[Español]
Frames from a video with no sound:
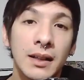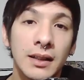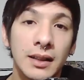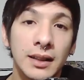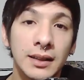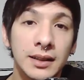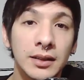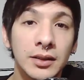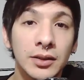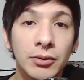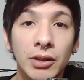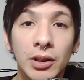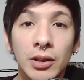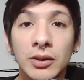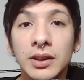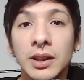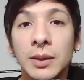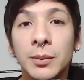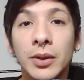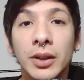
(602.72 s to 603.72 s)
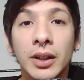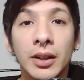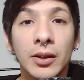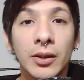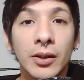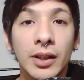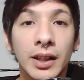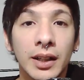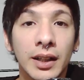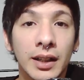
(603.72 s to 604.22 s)
La censura en los tiempos que
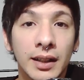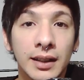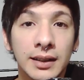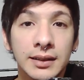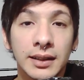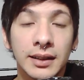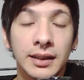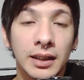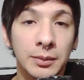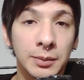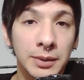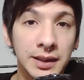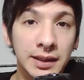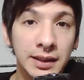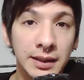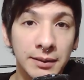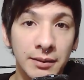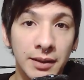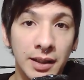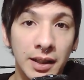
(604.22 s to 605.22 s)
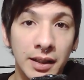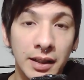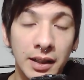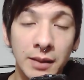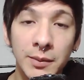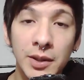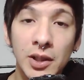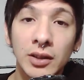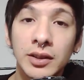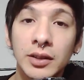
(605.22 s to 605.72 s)
corren es inadmisible, y
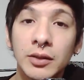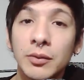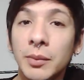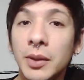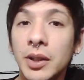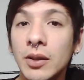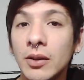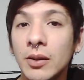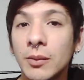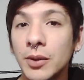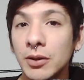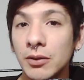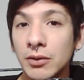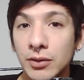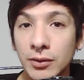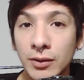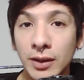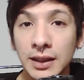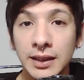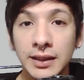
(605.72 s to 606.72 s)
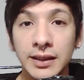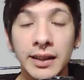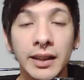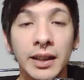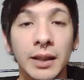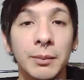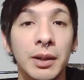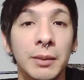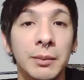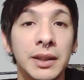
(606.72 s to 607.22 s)
menos en un medio como YouTube que tendría que
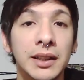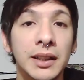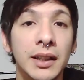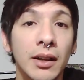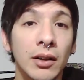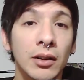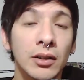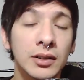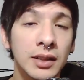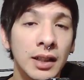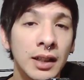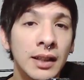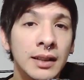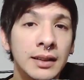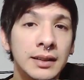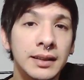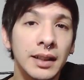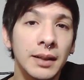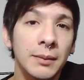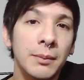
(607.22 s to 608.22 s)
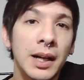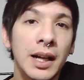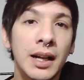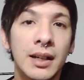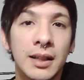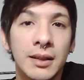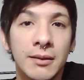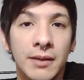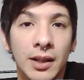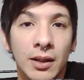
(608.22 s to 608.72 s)
permitirnos ser más
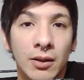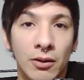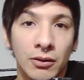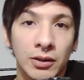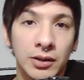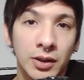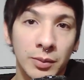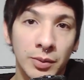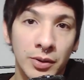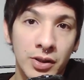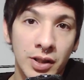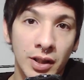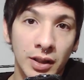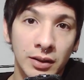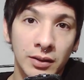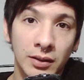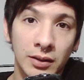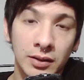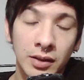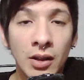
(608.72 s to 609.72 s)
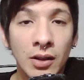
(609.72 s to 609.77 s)
libres con nuestros proyectos.